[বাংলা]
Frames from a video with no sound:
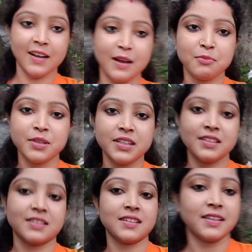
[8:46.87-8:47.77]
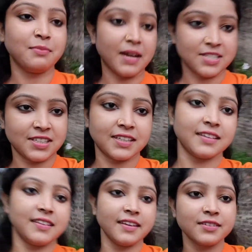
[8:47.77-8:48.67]
আমি এই মাসিকে
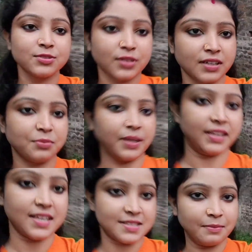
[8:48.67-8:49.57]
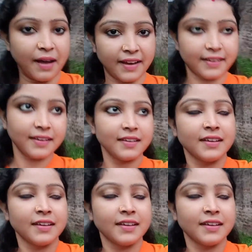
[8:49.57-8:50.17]
নিয়ে একটুখানি বেরিয়েছি বাইরে